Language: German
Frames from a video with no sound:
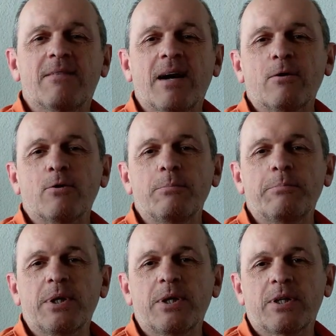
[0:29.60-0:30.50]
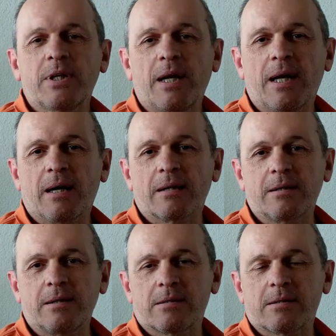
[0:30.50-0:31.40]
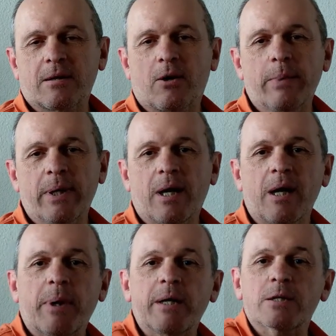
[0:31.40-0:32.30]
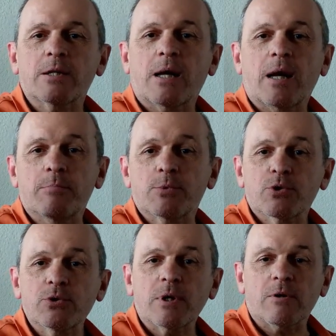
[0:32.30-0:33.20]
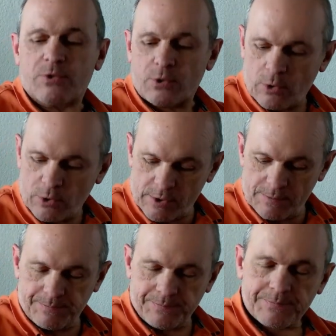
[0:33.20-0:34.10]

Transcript: Warum bin ich in der Lage, dieses Trauma innerhalb einer halben Stunde aufzulösen?